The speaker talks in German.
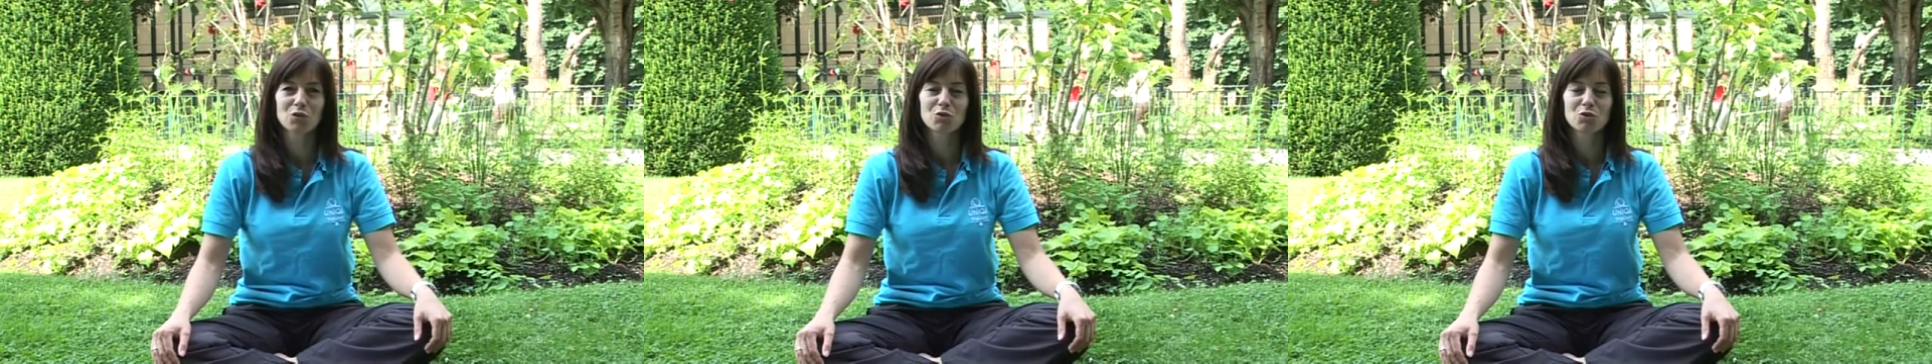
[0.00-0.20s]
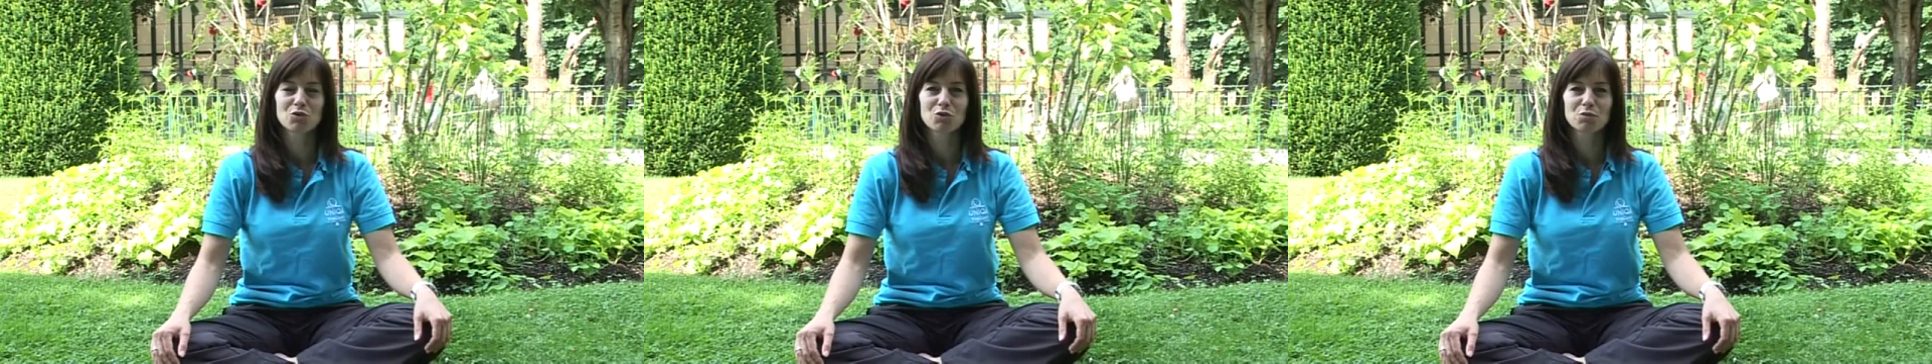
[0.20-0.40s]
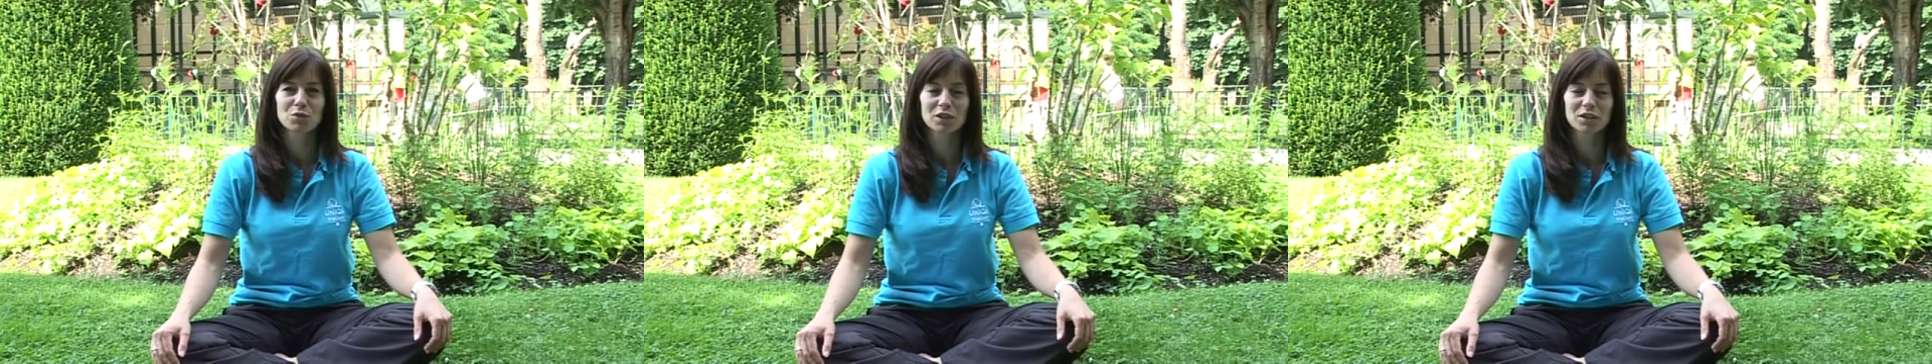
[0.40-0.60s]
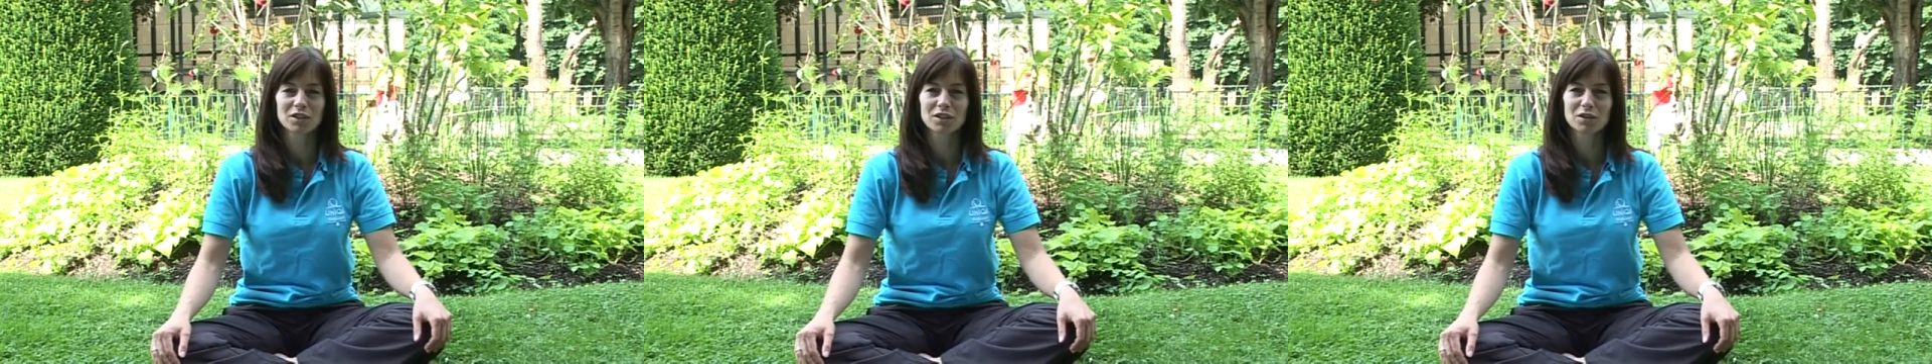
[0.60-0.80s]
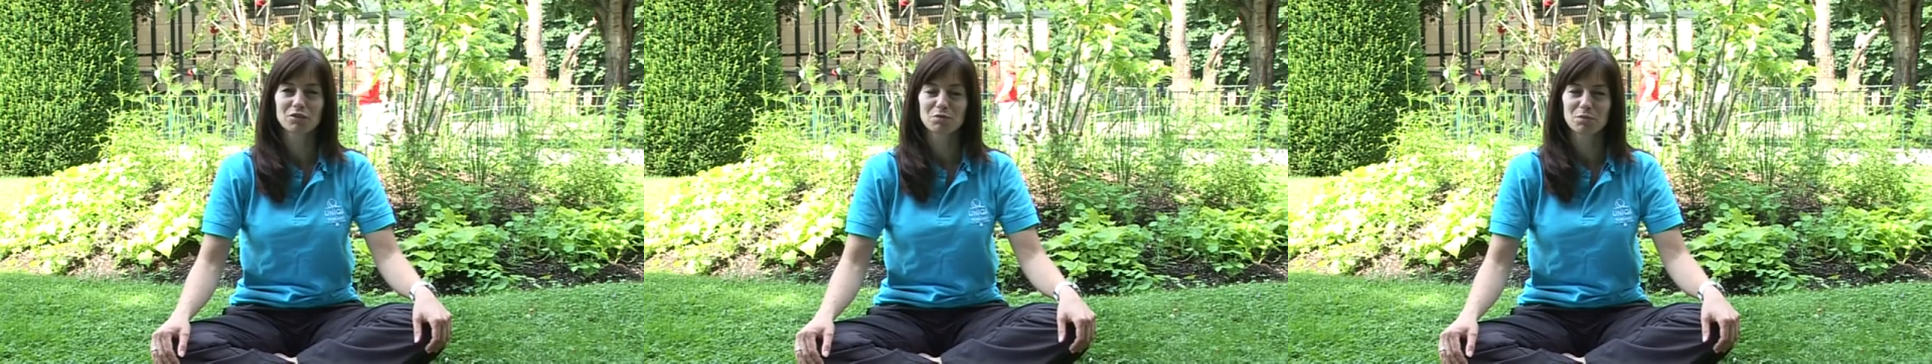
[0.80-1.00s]
und
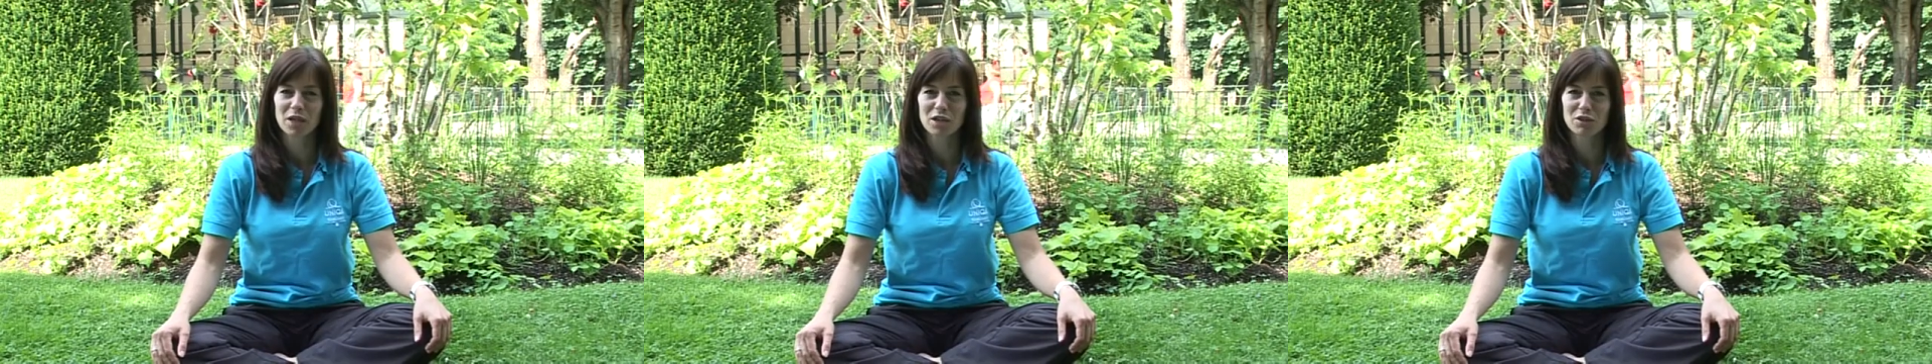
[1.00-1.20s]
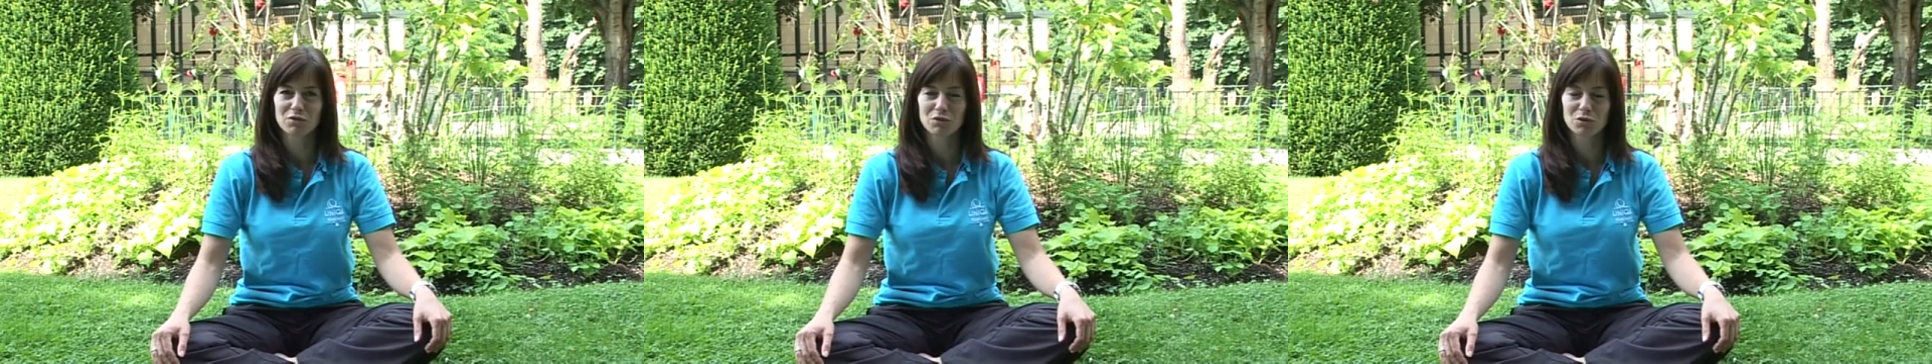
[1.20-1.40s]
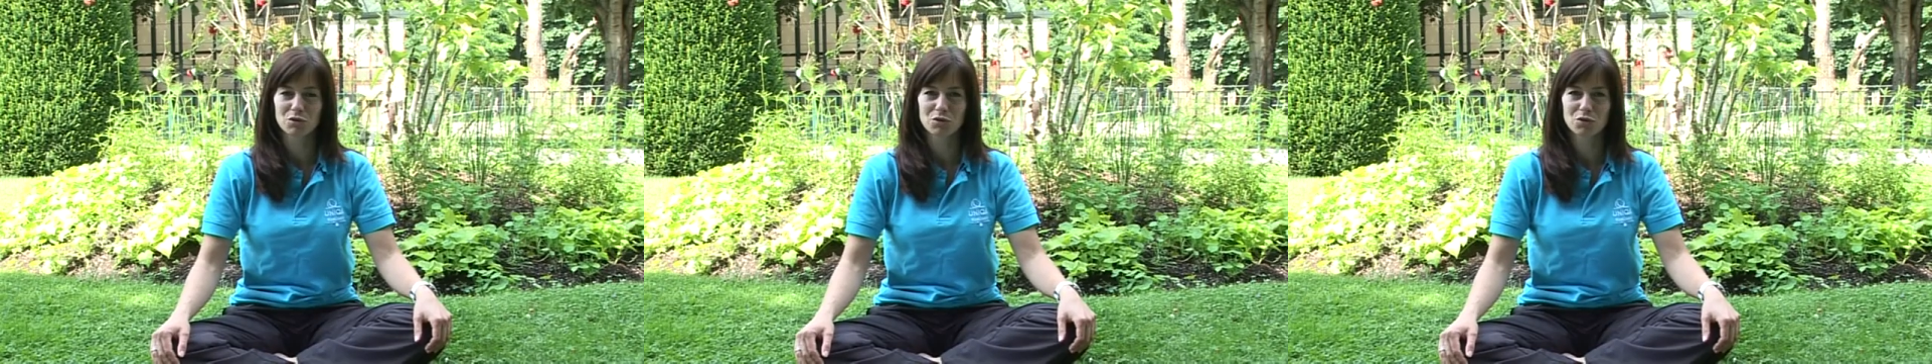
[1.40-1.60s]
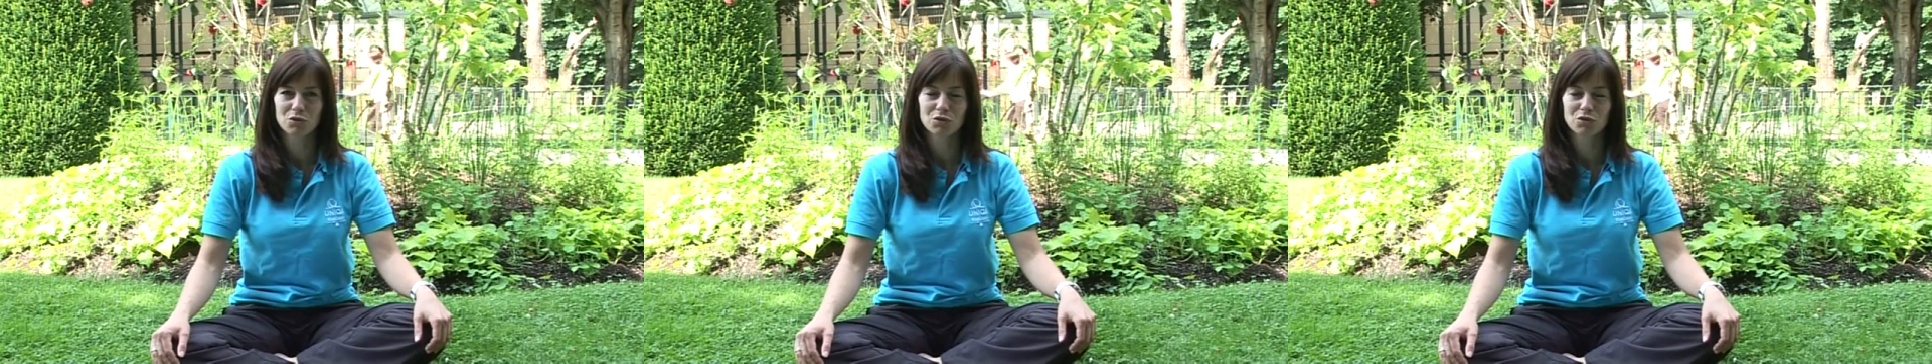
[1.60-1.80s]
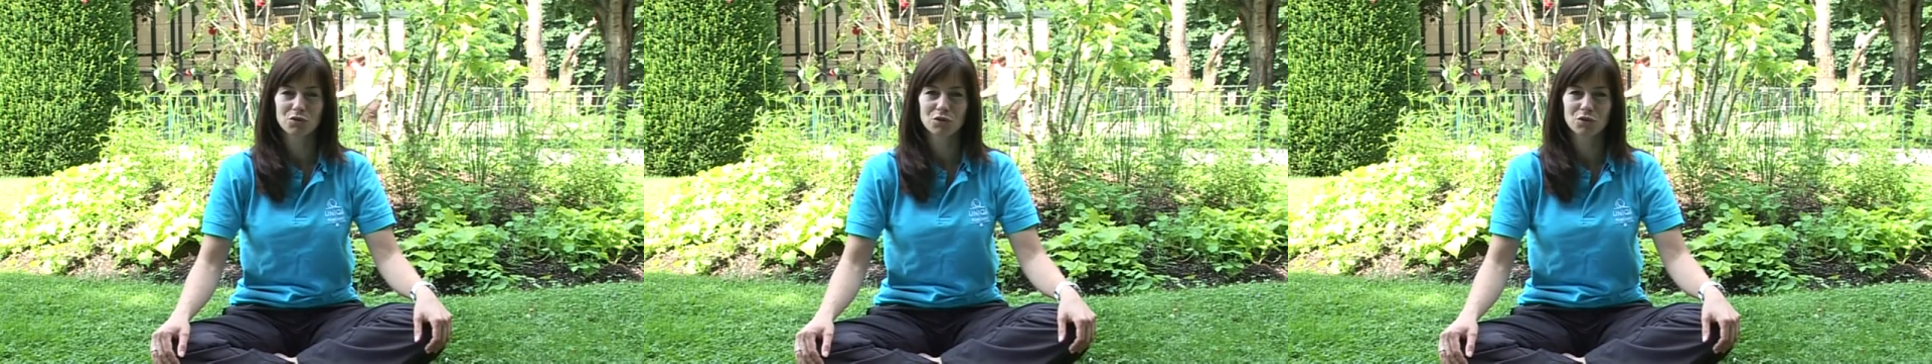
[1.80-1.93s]
subjektiv beeinflusst.